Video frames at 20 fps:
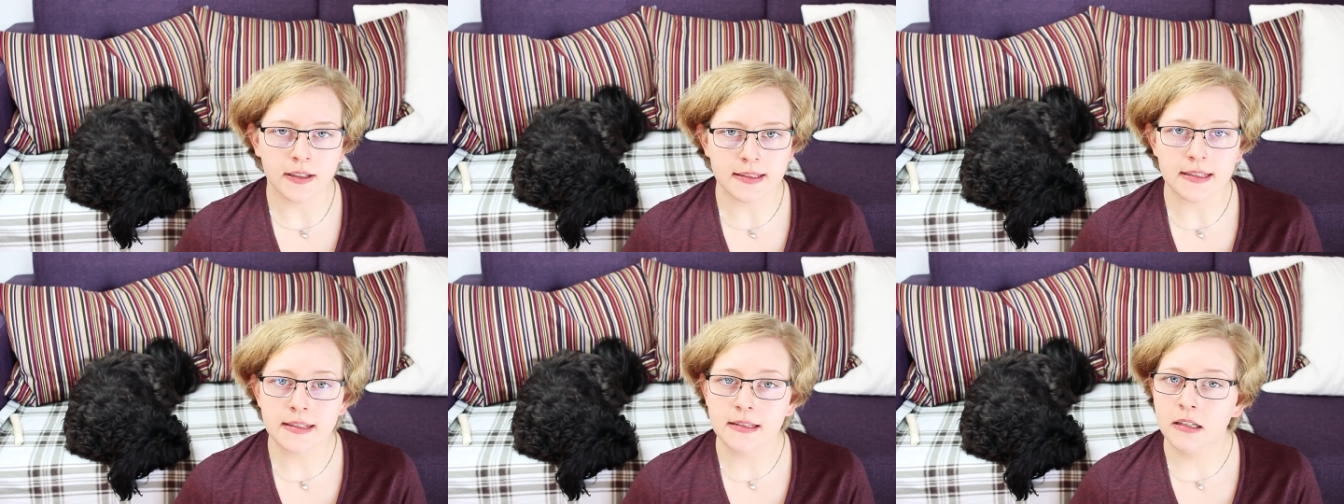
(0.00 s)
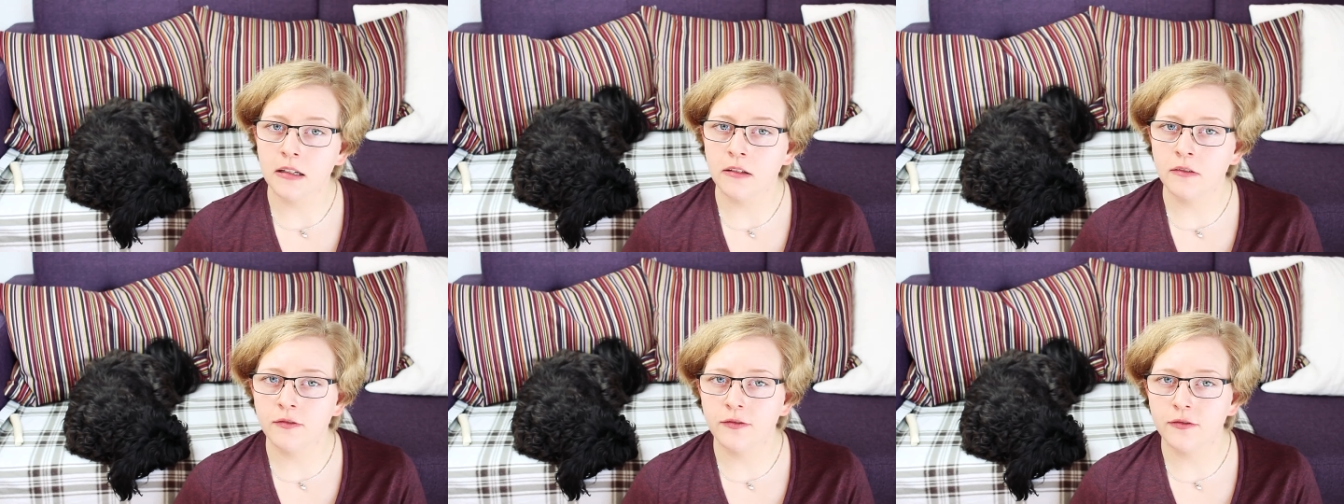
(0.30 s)
was
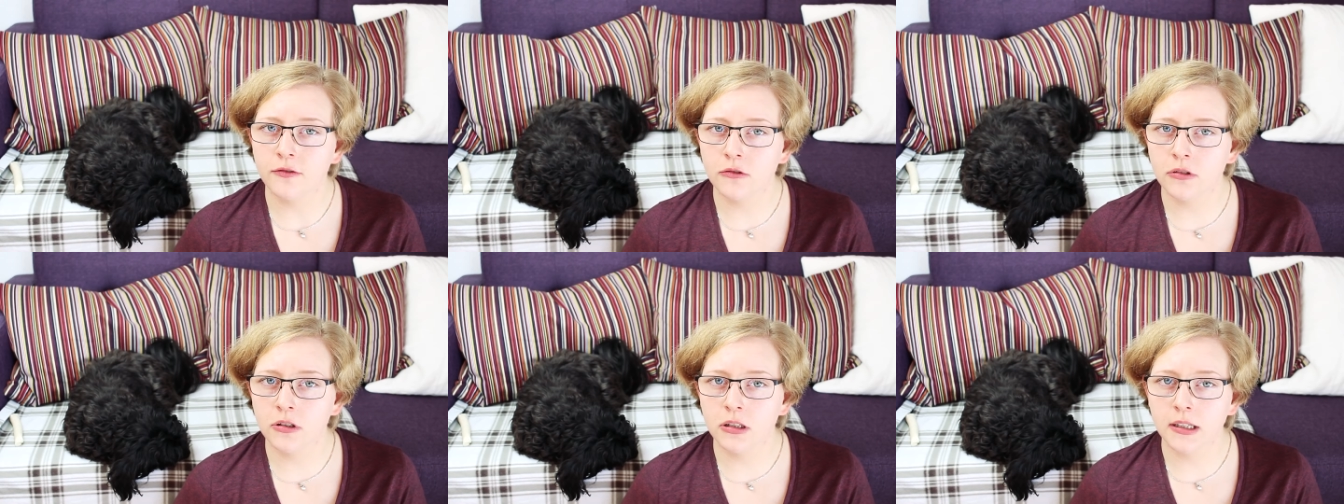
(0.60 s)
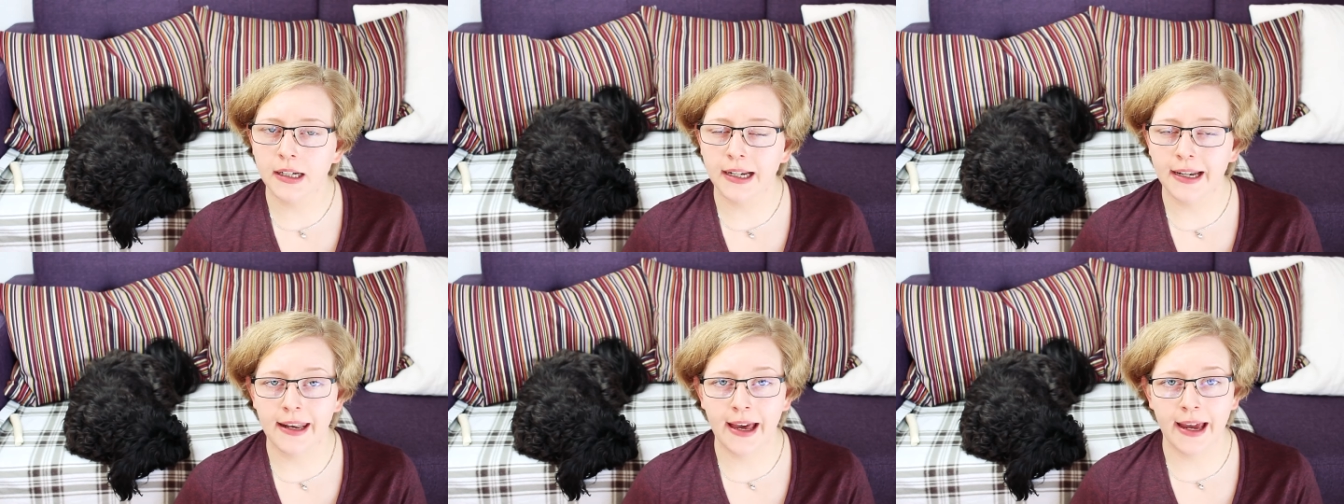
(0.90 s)
es denn
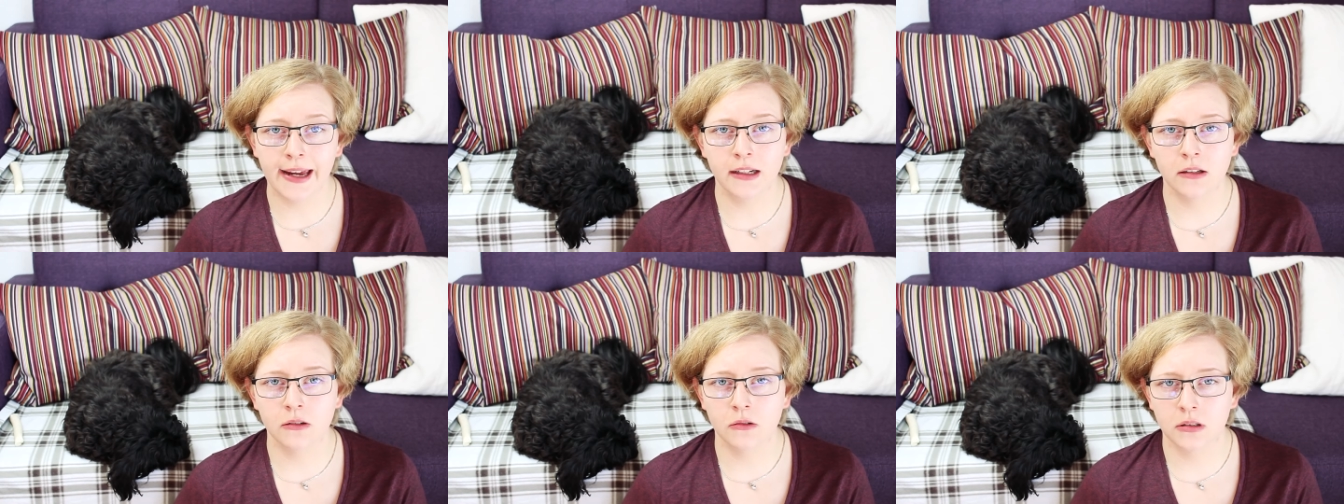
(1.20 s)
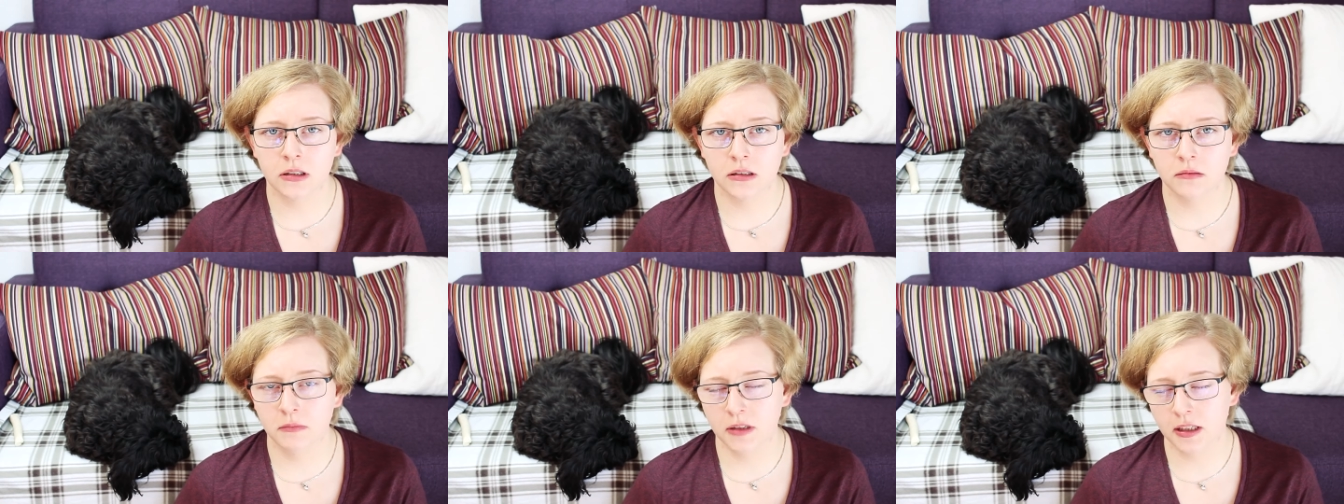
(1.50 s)
für
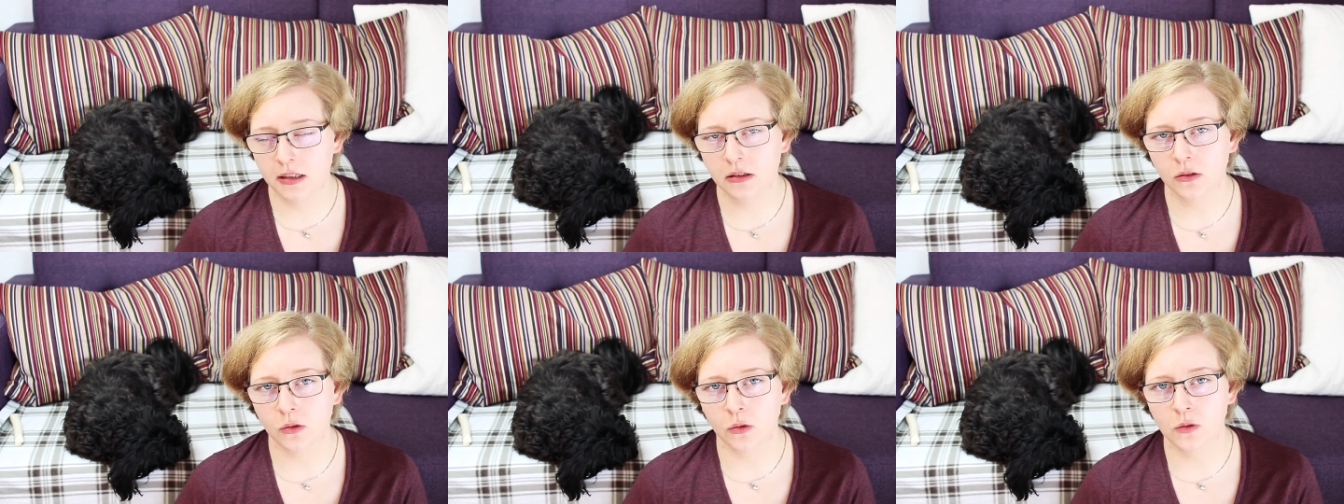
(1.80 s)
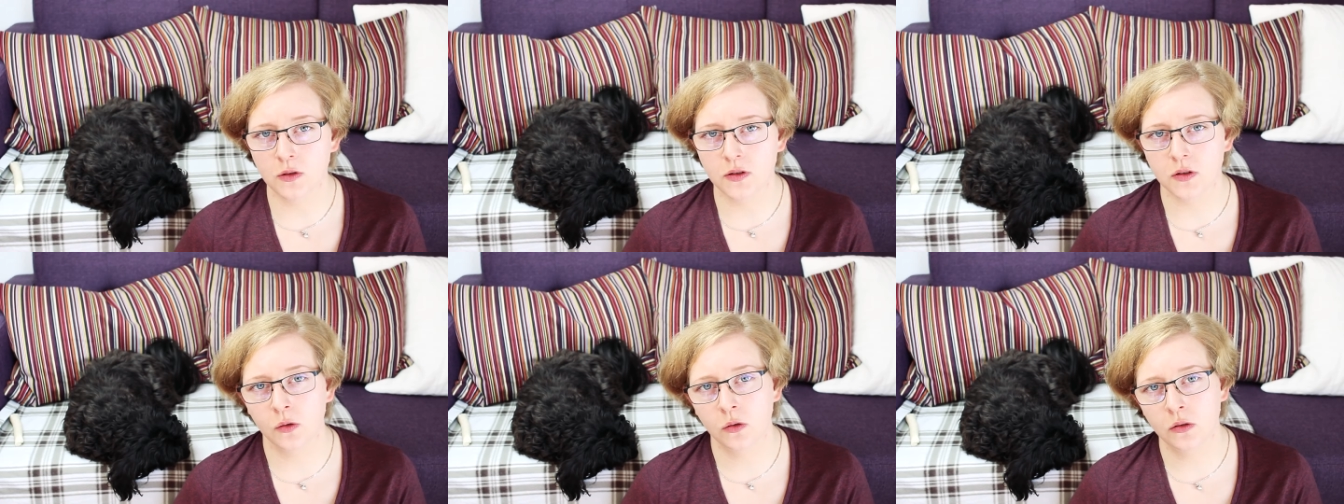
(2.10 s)
kleine oder
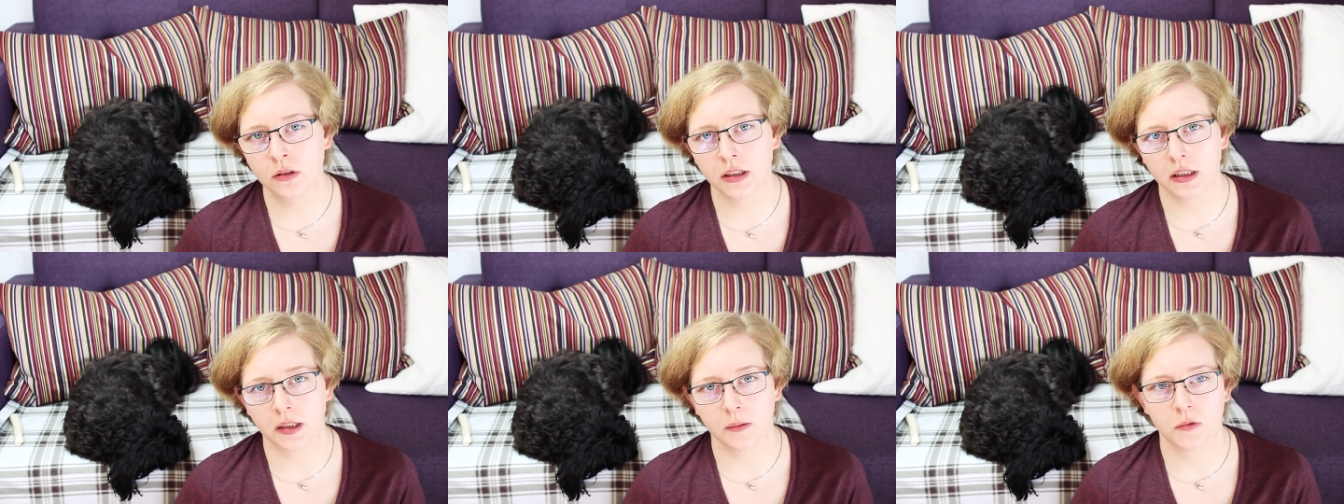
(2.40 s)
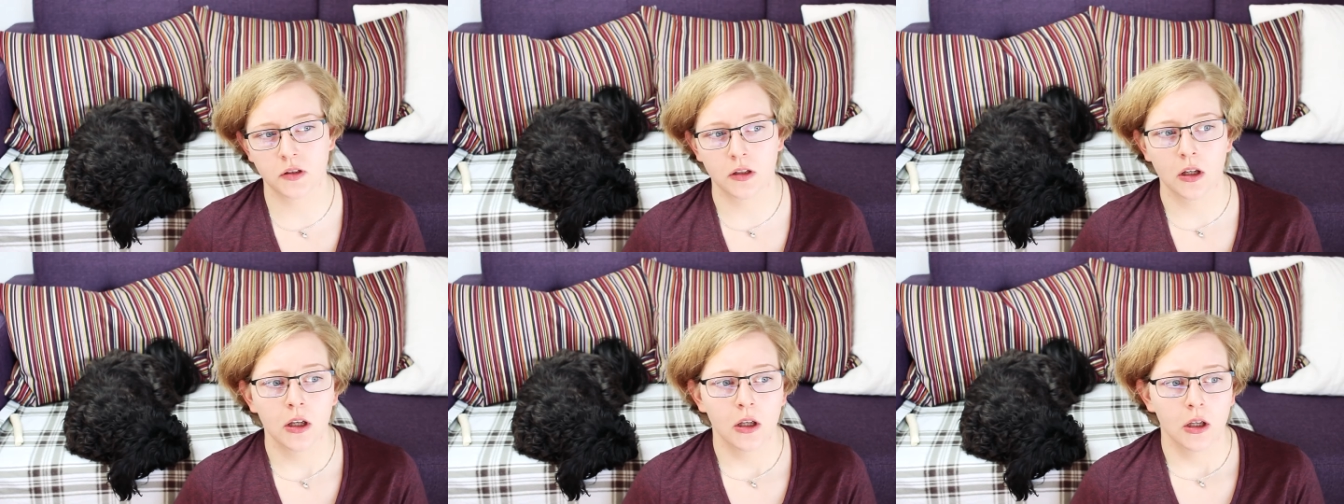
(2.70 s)
mittelgroße Hunde
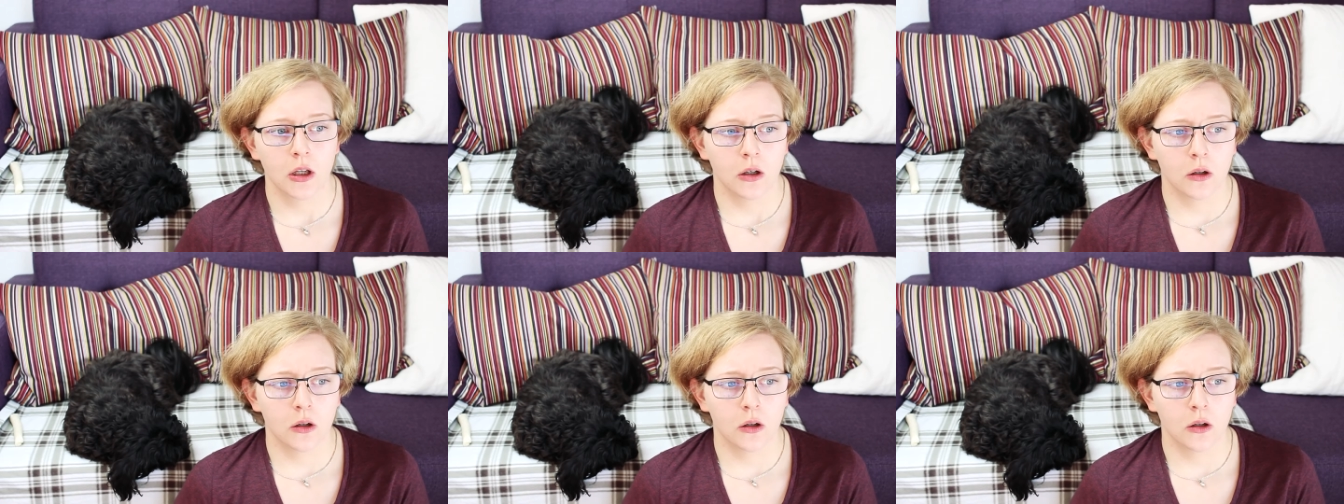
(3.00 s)
gibt.